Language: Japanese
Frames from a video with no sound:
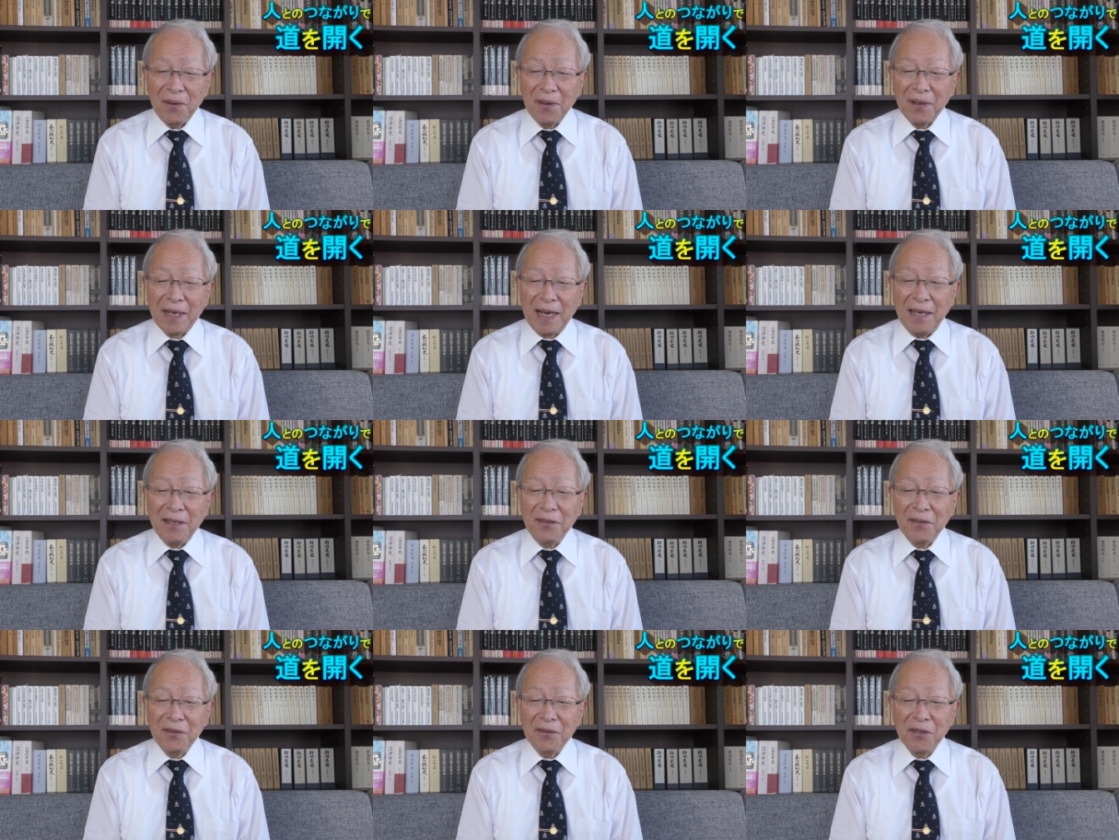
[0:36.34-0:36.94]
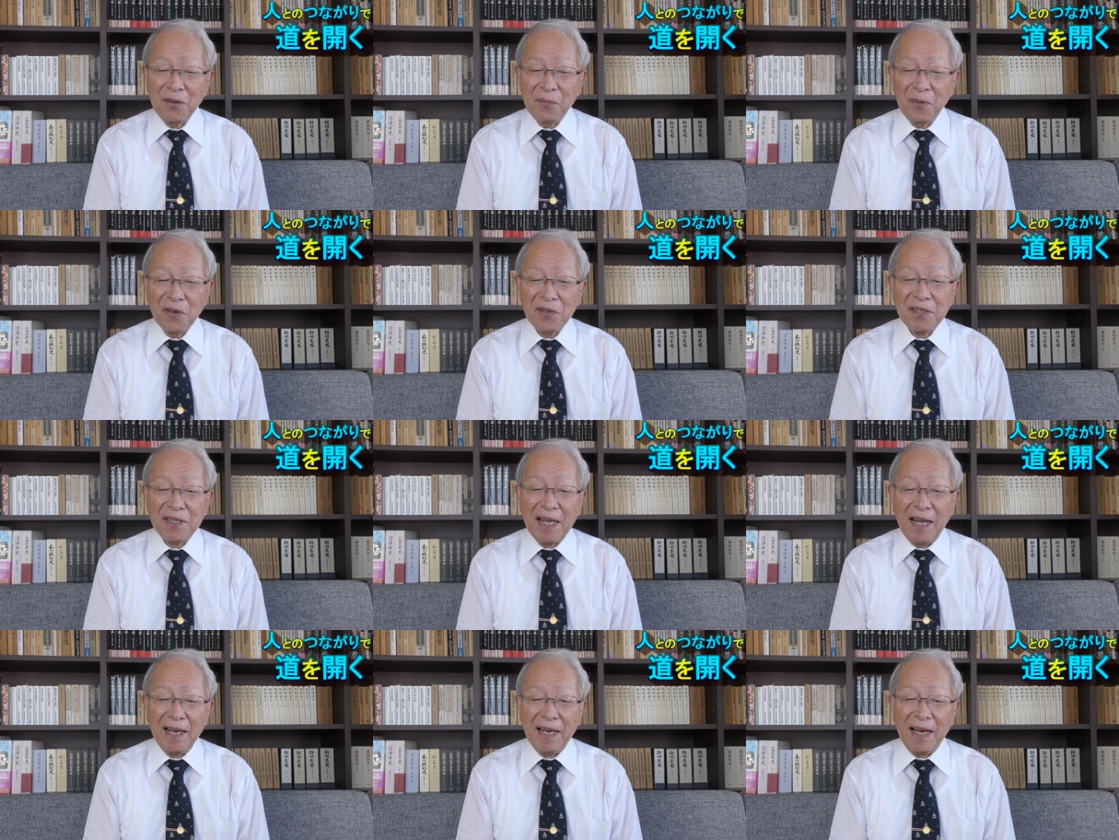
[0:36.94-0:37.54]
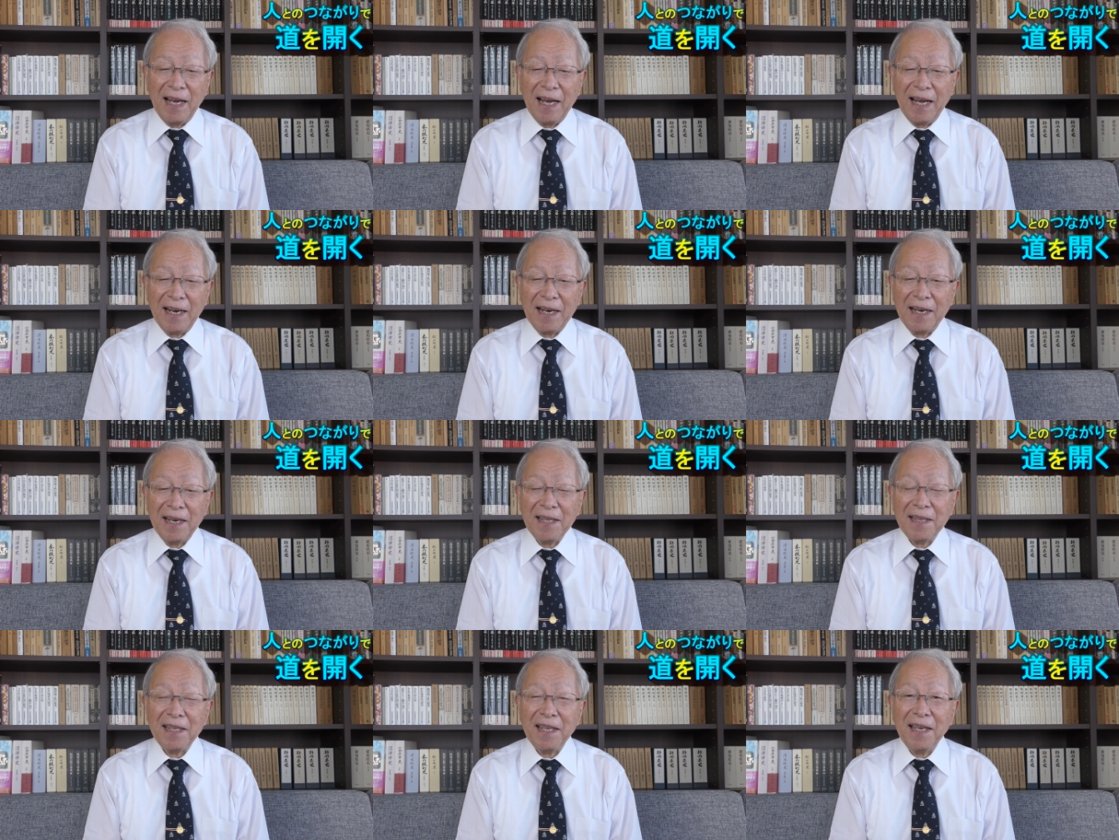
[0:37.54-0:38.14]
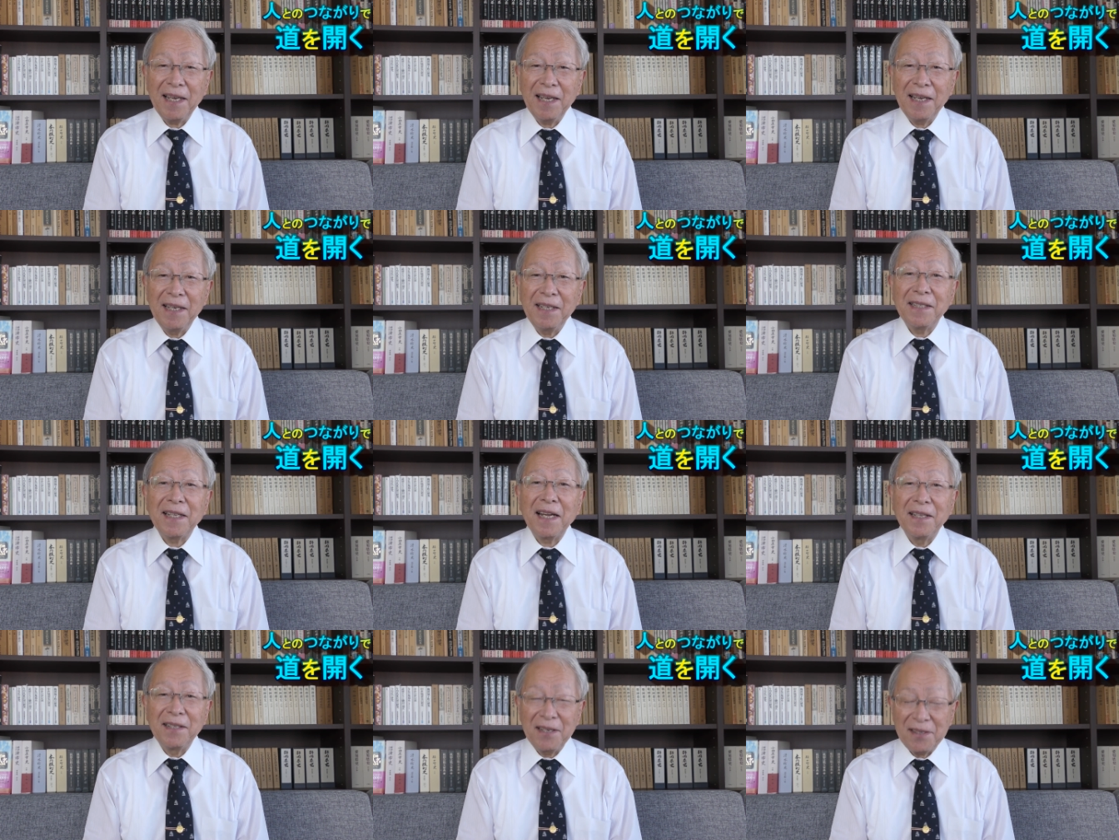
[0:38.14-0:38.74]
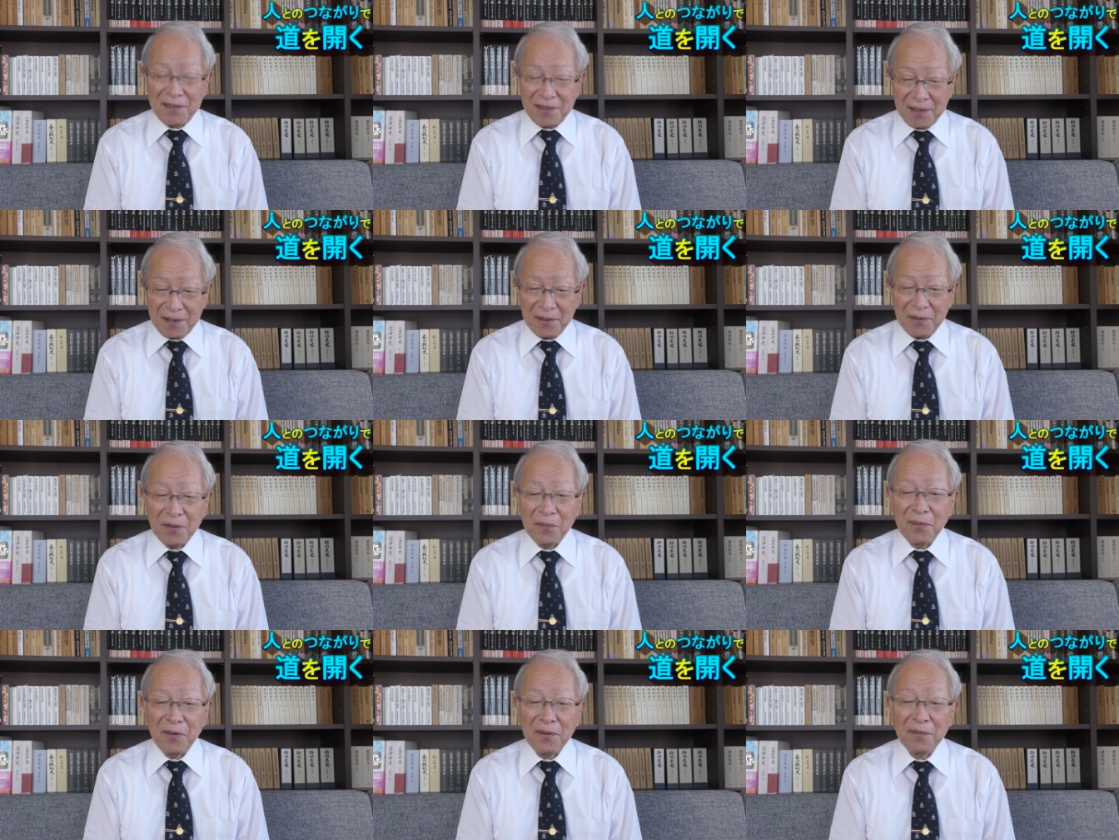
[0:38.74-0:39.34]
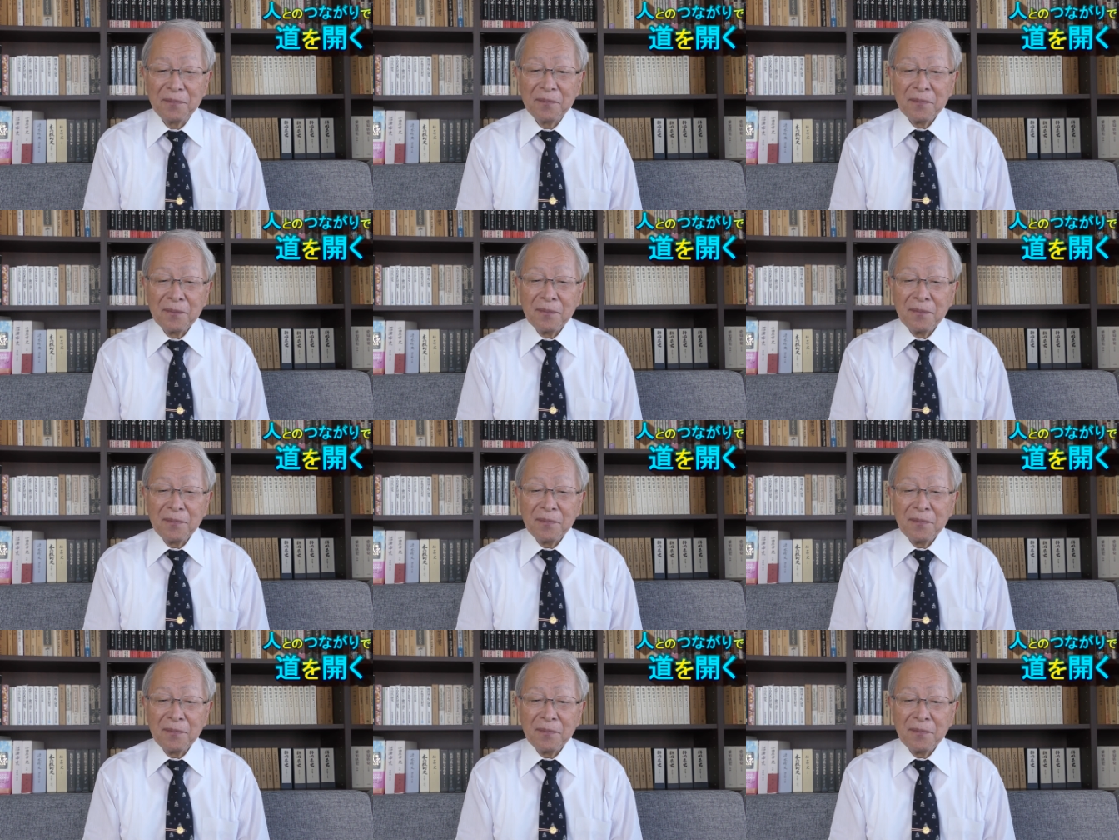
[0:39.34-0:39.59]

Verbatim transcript: 勧誘のポスターが貼られていたんですけれども